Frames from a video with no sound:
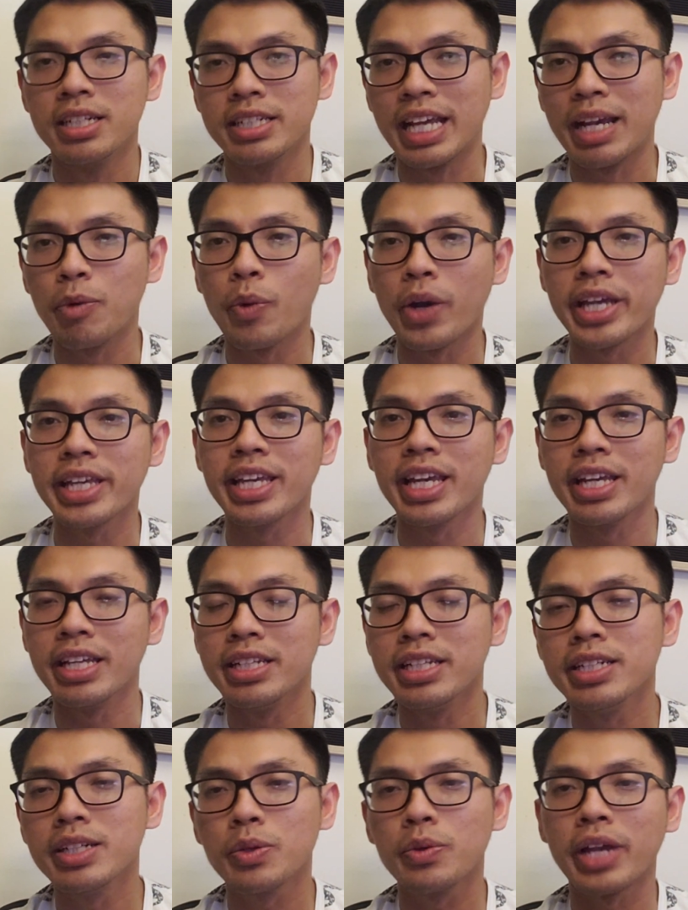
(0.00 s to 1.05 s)
đã quay về
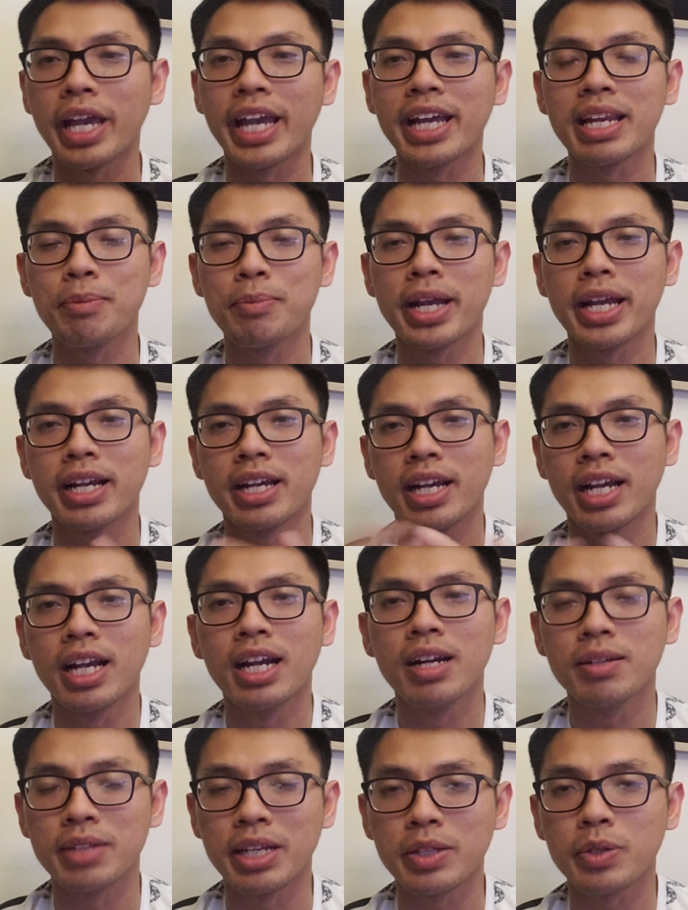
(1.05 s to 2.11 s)
nước của chú ngạn làm ăn
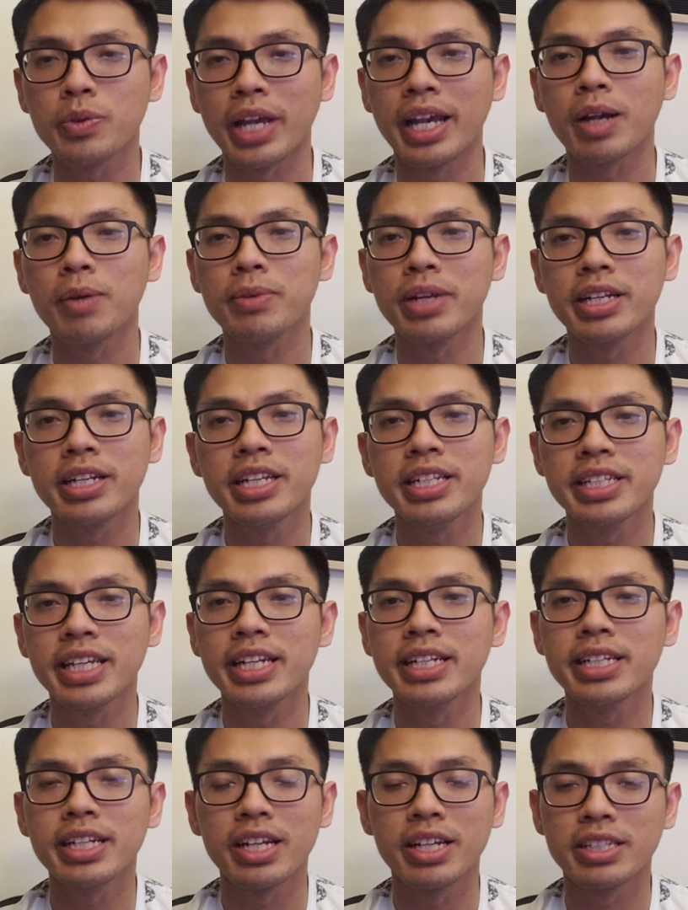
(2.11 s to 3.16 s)
ha, và chú ngạn cũng đã đính
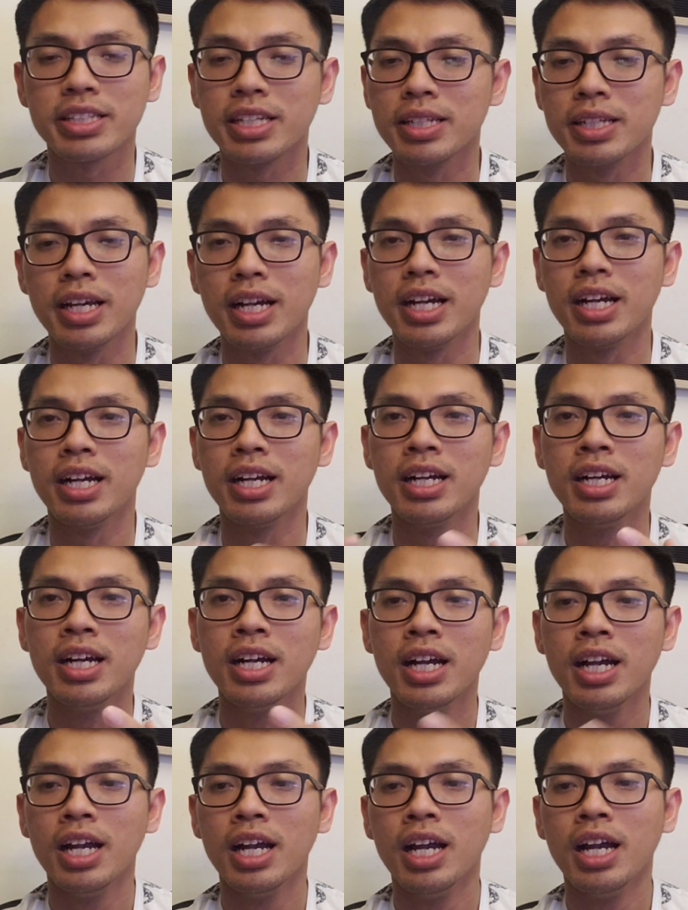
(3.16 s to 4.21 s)
chính rồi thì uh,
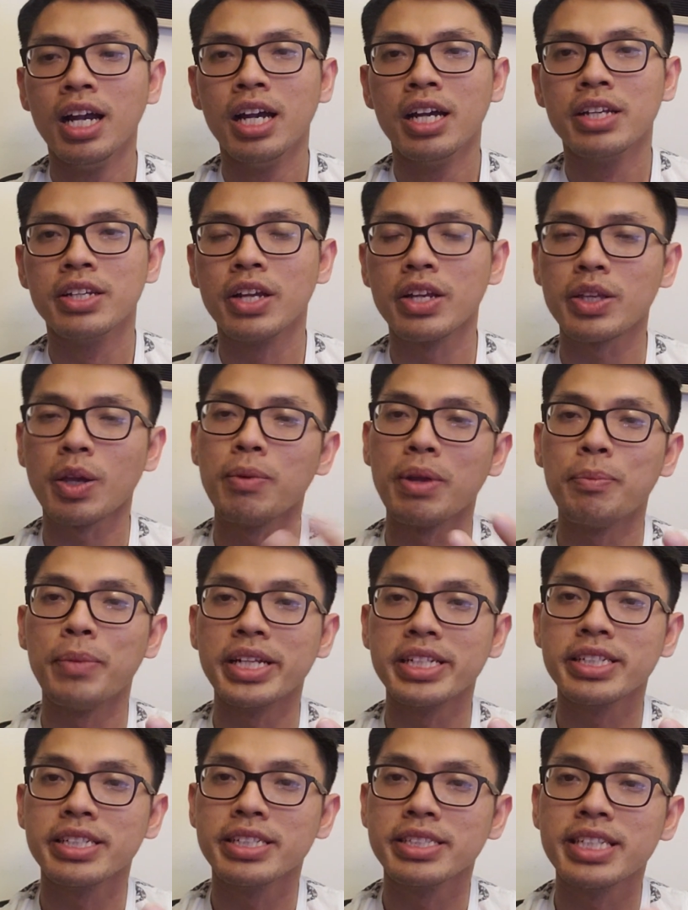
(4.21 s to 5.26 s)
nói chung là
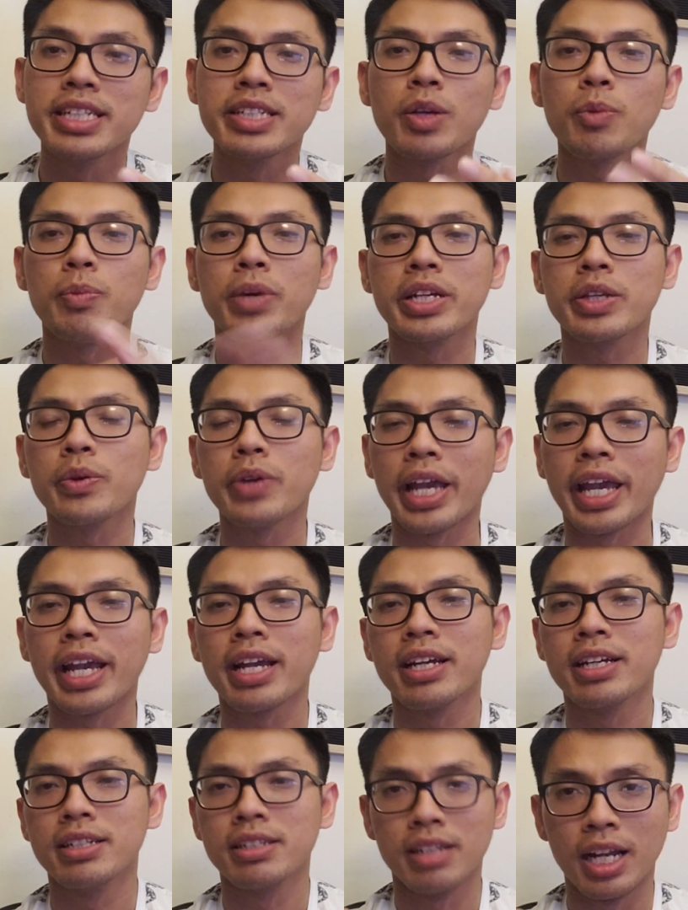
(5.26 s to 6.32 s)
mình xin chúc mừng chú
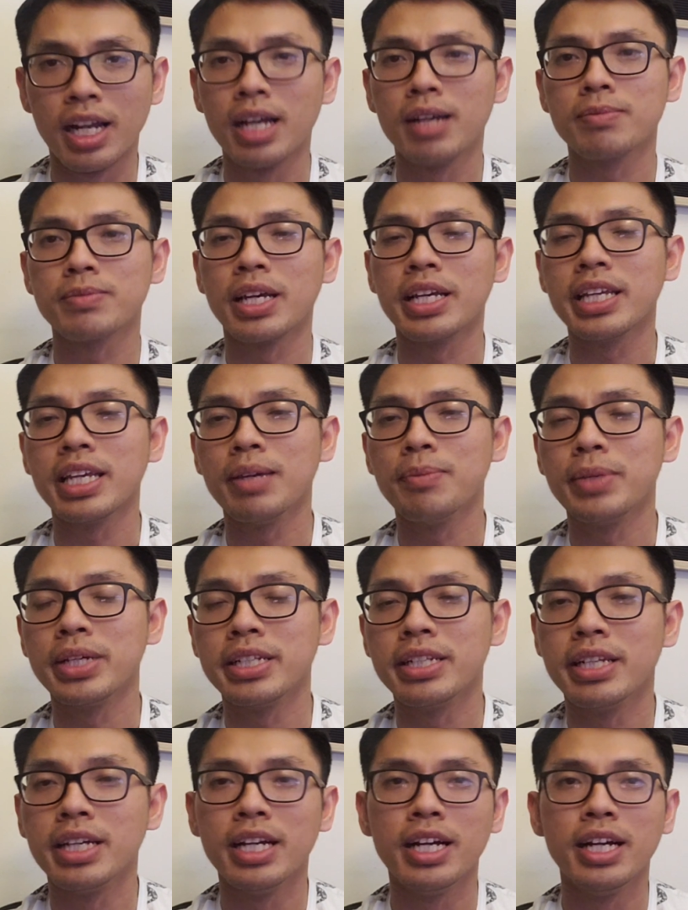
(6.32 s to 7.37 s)
ngạn đó, tại vì
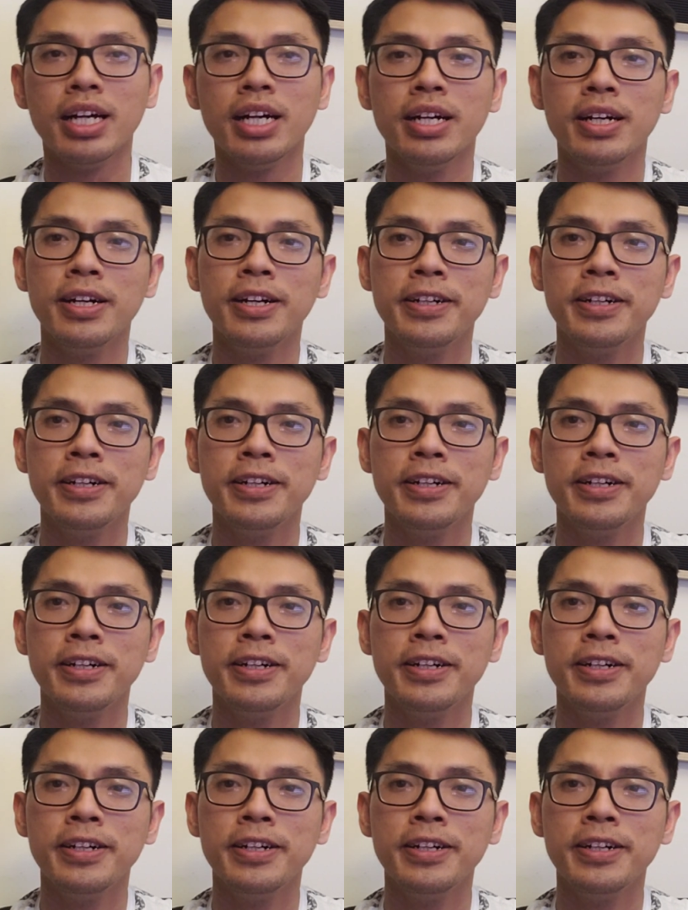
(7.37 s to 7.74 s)
mình uh,